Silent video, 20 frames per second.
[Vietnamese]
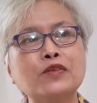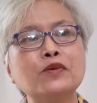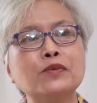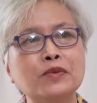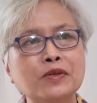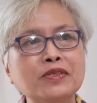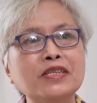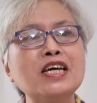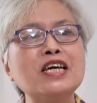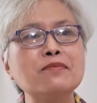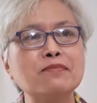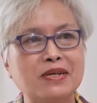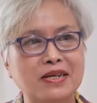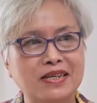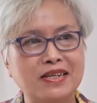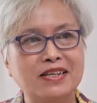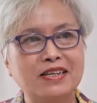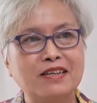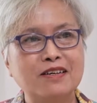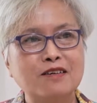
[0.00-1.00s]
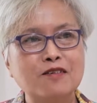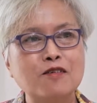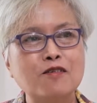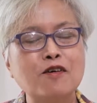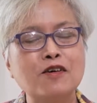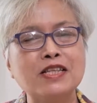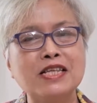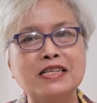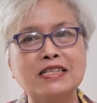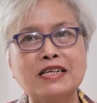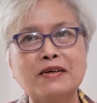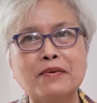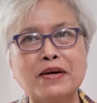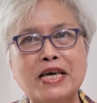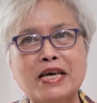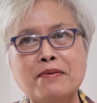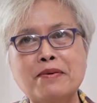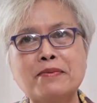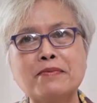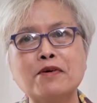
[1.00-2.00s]
tượng thuốc tây mà cô gọi điện ra và
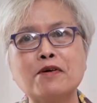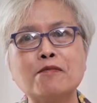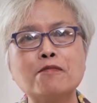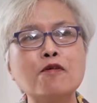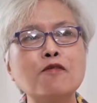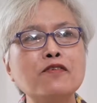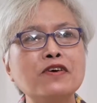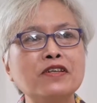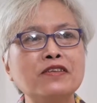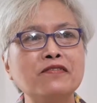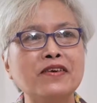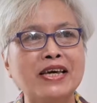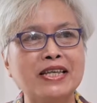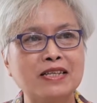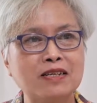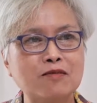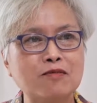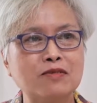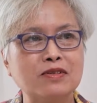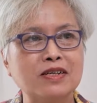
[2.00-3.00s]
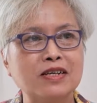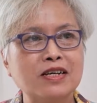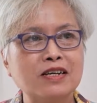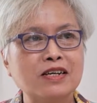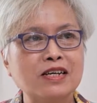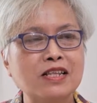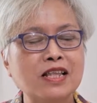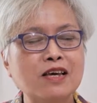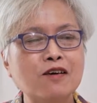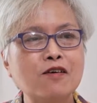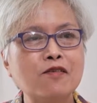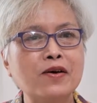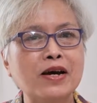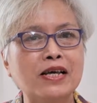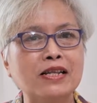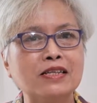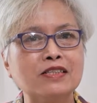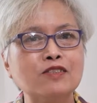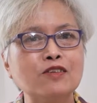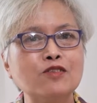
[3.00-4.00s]
em em có boviven không cái đấy có
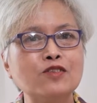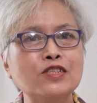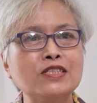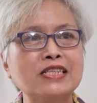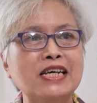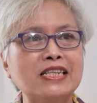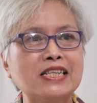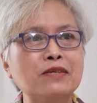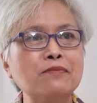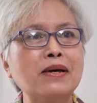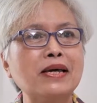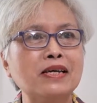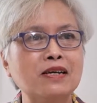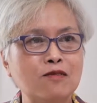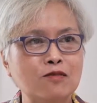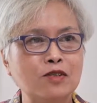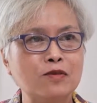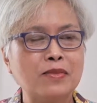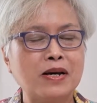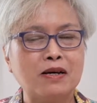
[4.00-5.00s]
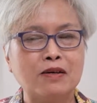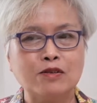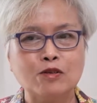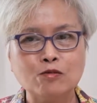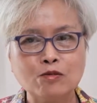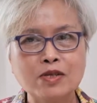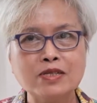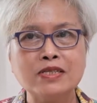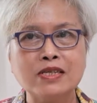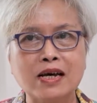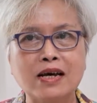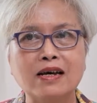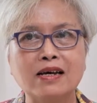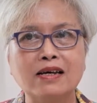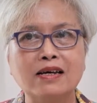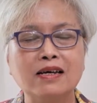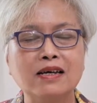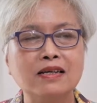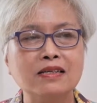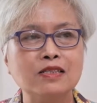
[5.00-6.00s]
phải là cho suy giãn tĩnh mạch không nó bảo đúng rồi chị ạ
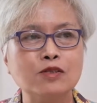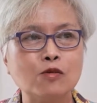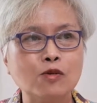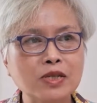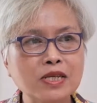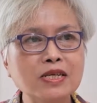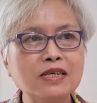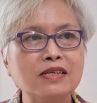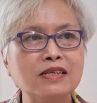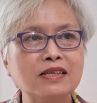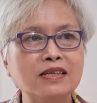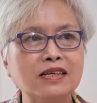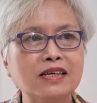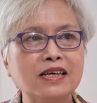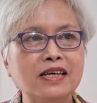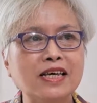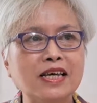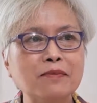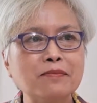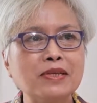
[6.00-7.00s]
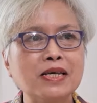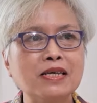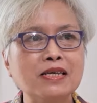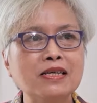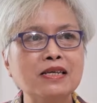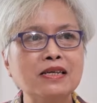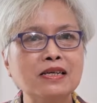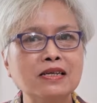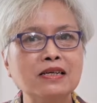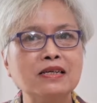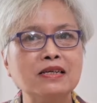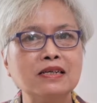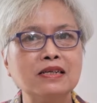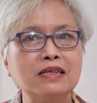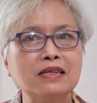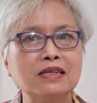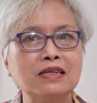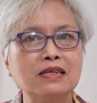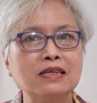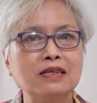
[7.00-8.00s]
chị uống đi em thấy
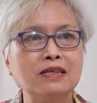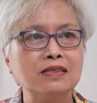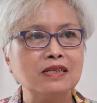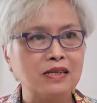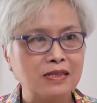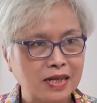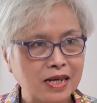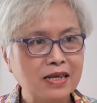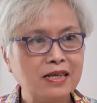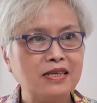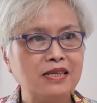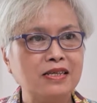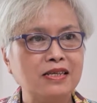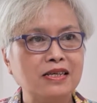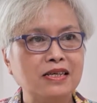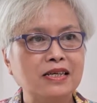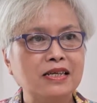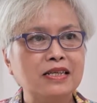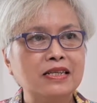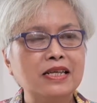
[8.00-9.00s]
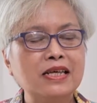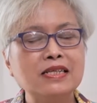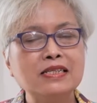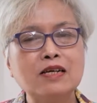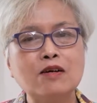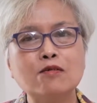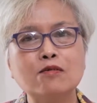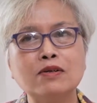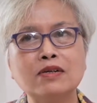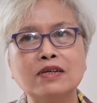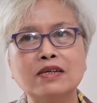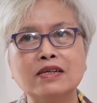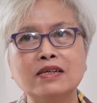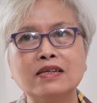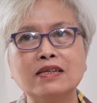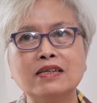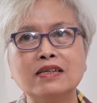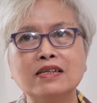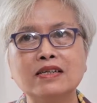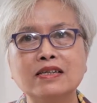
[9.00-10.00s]
uh, được đấy thế xong uh,
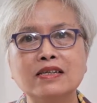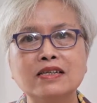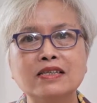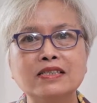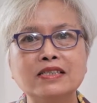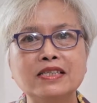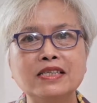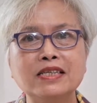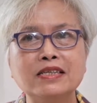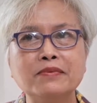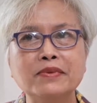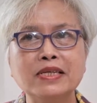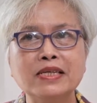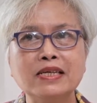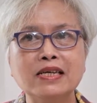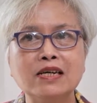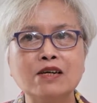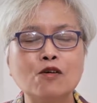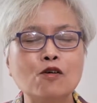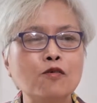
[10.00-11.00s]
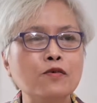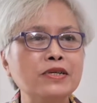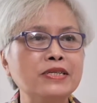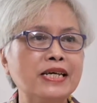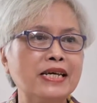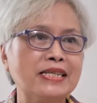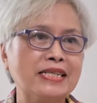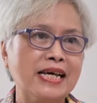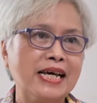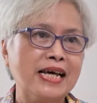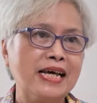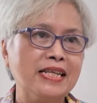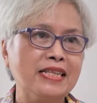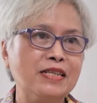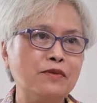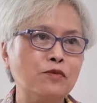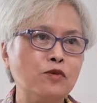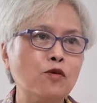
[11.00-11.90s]
chị với à, cô cứ chạy ra tiệm